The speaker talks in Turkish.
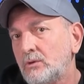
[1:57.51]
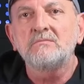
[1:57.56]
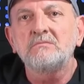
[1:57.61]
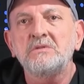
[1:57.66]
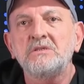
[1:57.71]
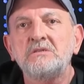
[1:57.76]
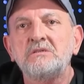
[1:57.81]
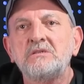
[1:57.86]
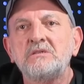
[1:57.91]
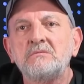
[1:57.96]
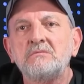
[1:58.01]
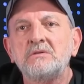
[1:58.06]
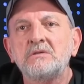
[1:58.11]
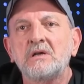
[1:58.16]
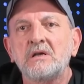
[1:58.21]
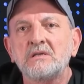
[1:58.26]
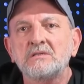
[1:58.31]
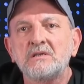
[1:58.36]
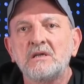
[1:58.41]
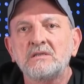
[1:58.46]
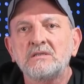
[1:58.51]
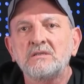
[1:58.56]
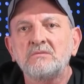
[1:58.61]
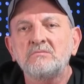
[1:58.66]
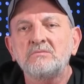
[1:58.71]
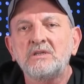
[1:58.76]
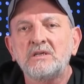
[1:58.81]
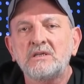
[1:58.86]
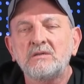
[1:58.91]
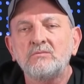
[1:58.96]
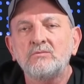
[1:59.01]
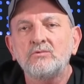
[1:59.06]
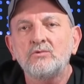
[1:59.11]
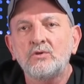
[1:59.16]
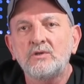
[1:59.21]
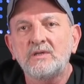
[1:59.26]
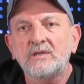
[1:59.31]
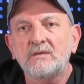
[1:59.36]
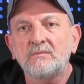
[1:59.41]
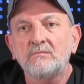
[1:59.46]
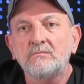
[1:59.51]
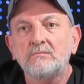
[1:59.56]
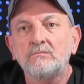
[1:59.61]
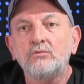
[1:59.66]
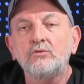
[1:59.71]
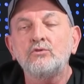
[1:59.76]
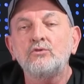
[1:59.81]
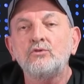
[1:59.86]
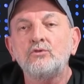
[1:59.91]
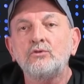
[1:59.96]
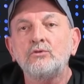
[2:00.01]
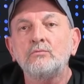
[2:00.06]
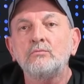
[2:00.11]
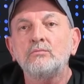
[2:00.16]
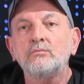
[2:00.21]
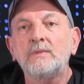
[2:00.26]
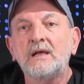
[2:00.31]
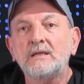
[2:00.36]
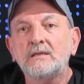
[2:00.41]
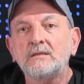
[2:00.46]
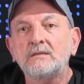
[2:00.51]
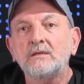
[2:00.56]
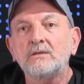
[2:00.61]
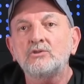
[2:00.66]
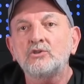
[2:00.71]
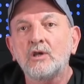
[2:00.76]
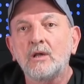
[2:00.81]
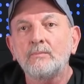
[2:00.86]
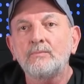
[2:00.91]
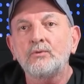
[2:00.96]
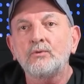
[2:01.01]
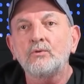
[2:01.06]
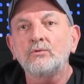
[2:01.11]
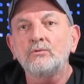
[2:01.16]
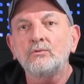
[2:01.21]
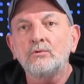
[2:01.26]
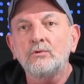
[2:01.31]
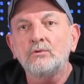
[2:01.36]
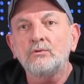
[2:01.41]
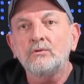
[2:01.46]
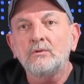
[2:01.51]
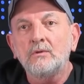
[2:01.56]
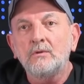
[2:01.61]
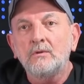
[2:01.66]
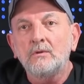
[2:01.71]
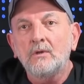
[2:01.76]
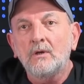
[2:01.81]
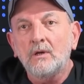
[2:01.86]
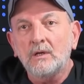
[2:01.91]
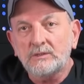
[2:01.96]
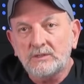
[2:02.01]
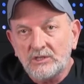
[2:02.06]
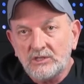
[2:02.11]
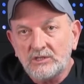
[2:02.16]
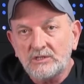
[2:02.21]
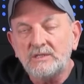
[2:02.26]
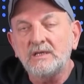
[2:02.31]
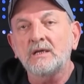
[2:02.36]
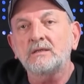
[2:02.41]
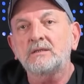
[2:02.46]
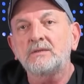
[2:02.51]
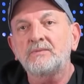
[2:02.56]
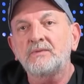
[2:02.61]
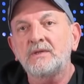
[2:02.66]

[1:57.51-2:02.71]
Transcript: Biz gibi kazandım derim dönerim. Bugün belki de şampiyonluğun ateşini yaktı